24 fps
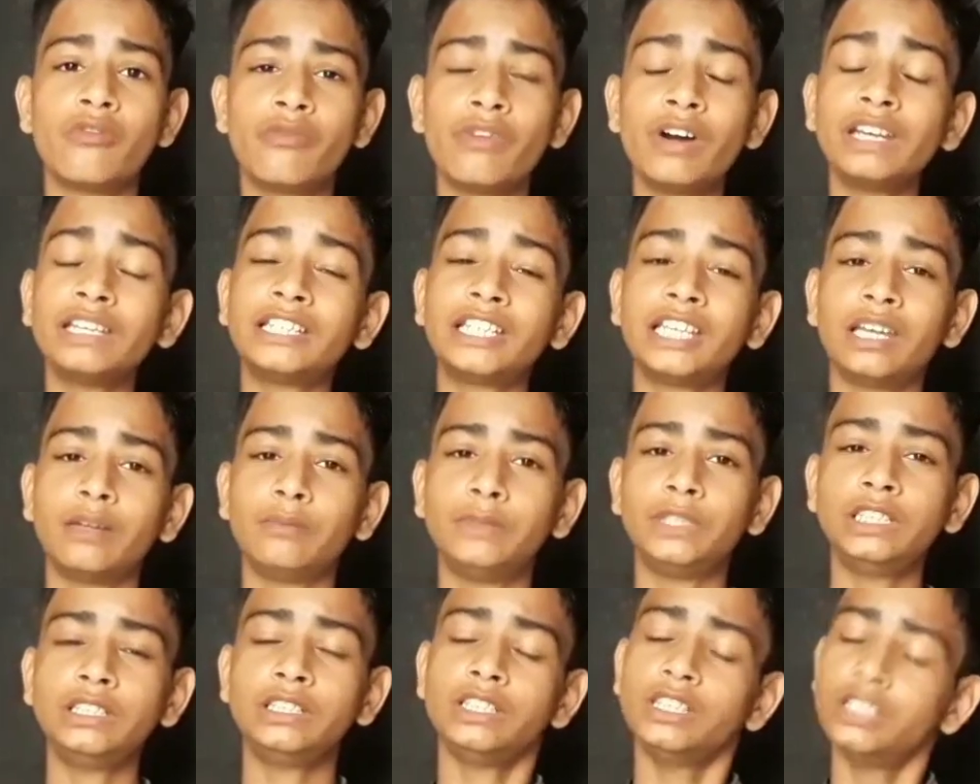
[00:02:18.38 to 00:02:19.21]
वन
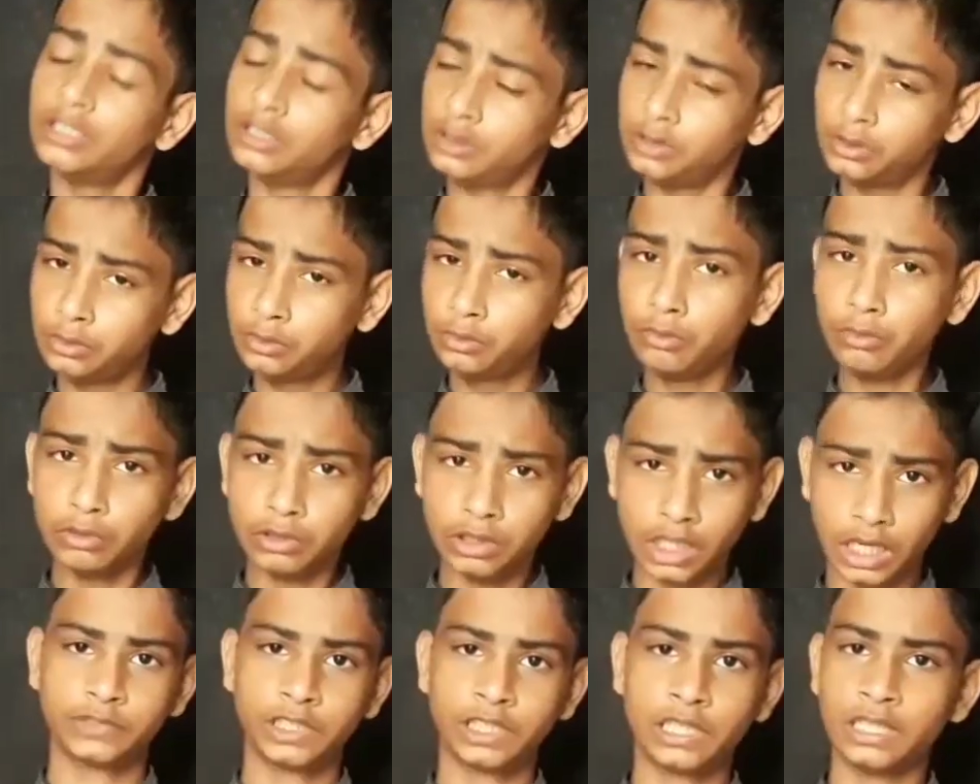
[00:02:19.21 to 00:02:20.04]
केमी दूर
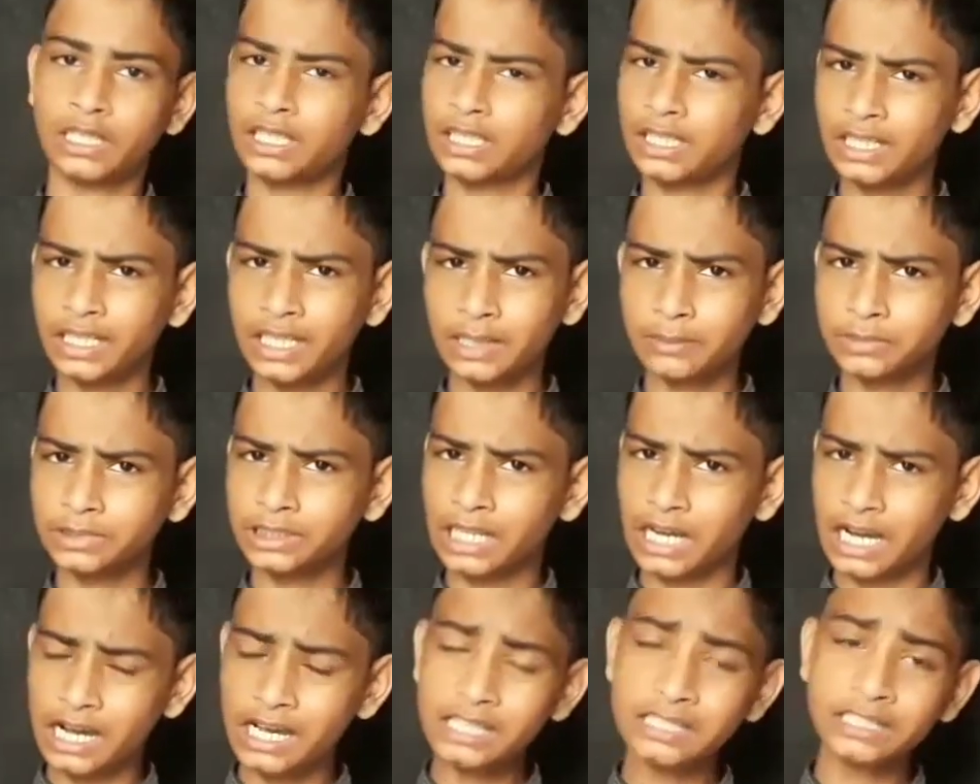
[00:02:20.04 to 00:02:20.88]
था लेकिन अब
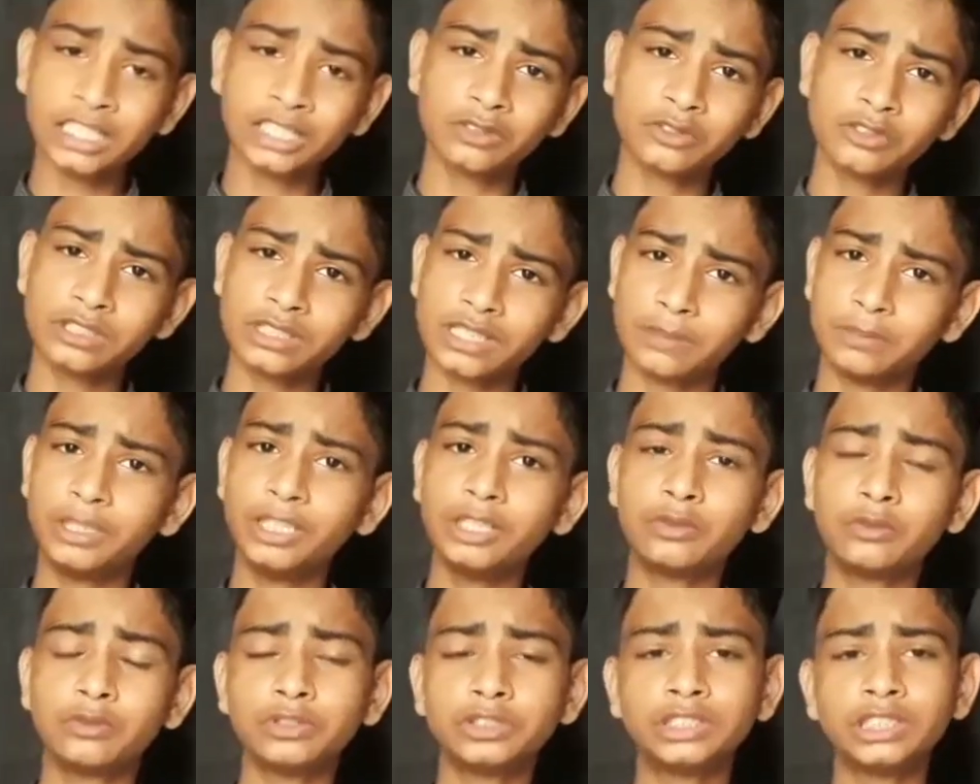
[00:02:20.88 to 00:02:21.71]
यहाँ तक तो
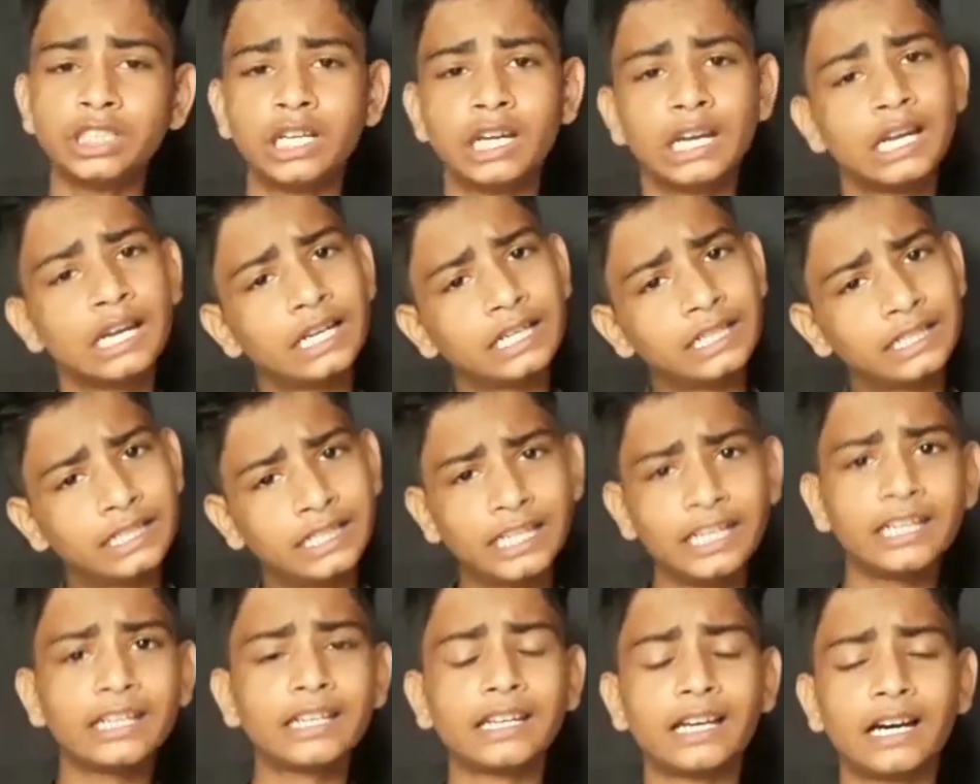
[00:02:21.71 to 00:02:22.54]
सभी कुछ
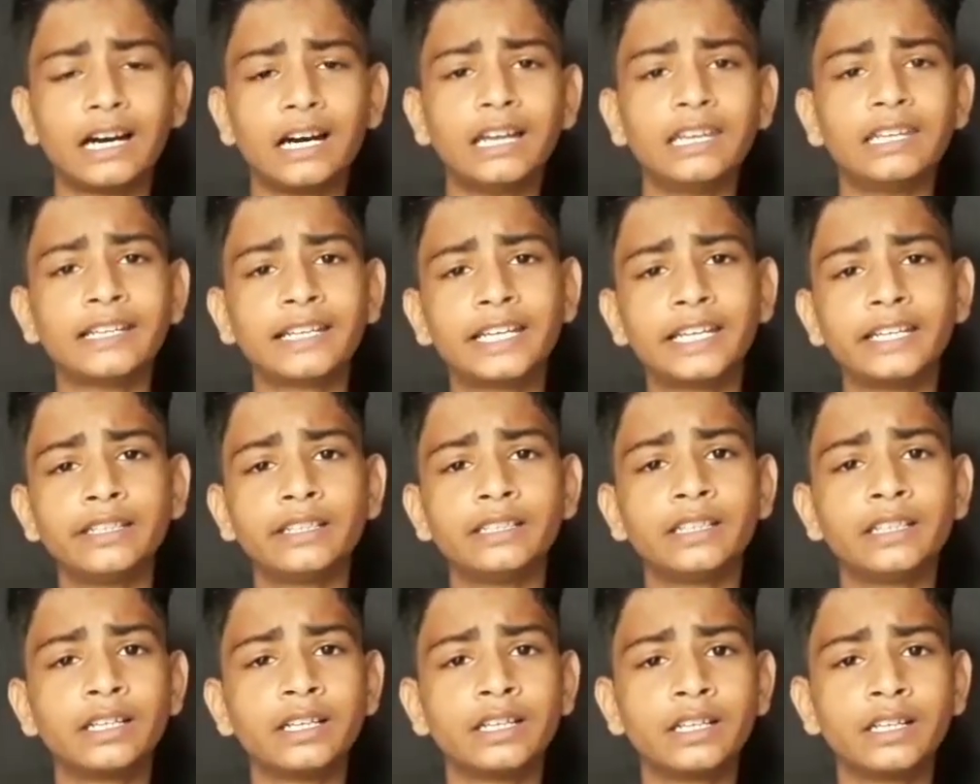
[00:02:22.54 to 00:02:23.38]
ठीक रहा लेकिन